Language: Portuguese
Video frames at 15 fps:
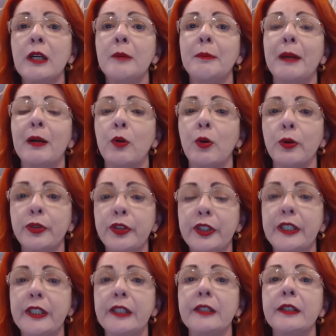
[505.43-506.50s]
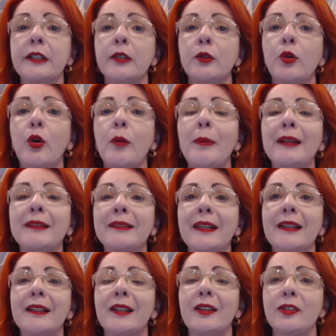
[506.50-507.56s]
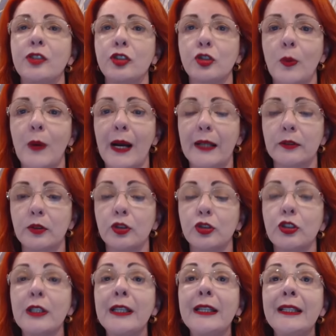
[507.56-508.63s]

para conseguir combater esses quadros.